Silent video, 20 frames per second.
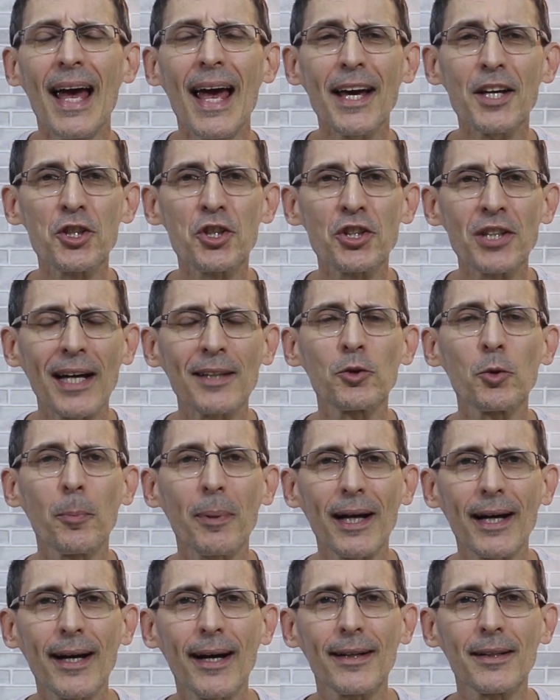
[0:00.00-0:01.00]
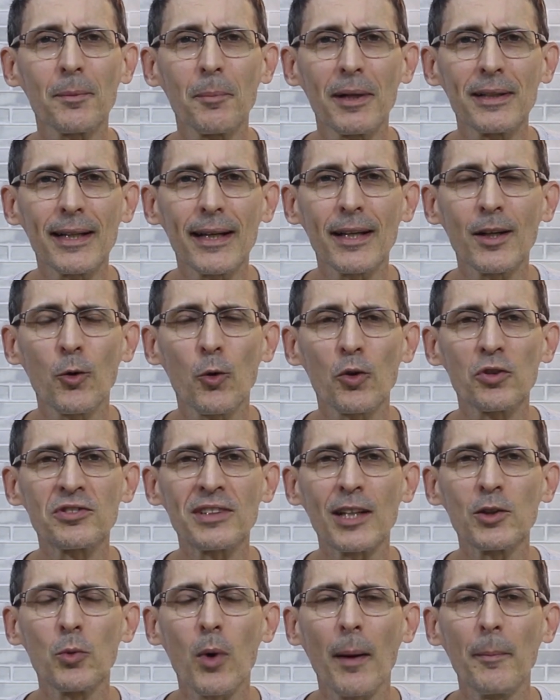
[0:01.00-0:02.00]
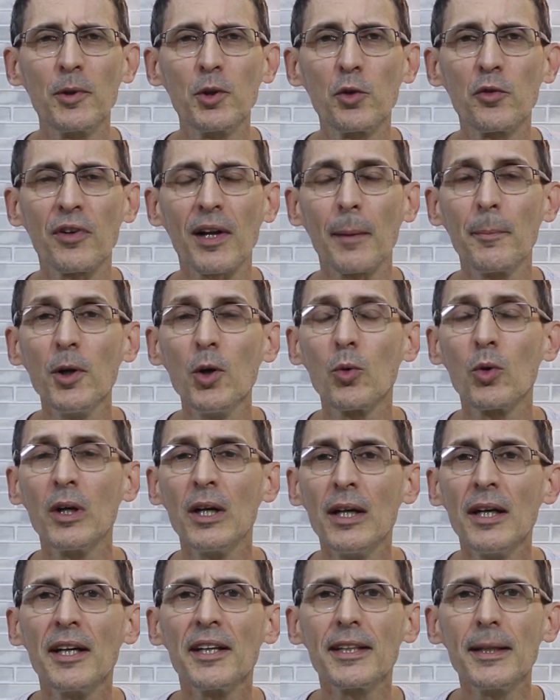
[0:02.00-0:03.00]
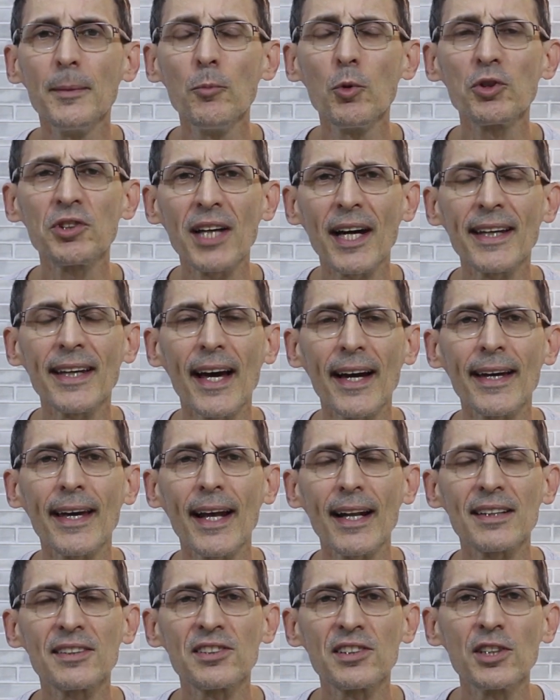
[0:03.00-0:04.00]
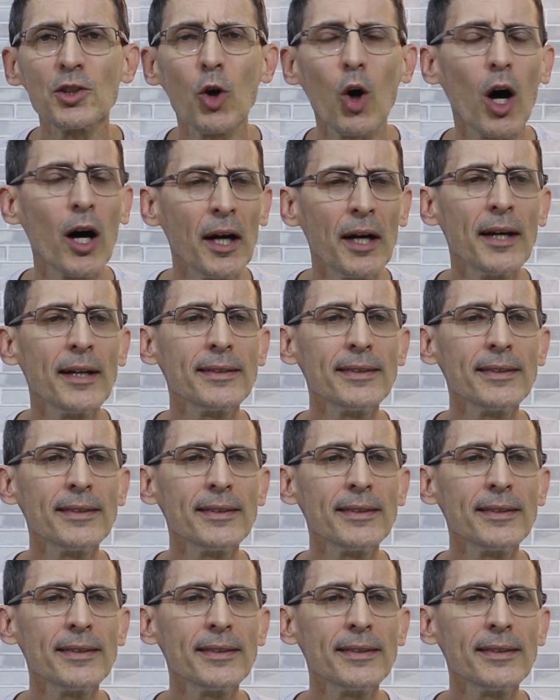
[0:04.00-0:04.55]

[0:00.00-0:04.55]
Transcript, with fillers: É chato pra caramba, né? Encostar num amigo e falar: Meu, que música que é aquela assim, ó?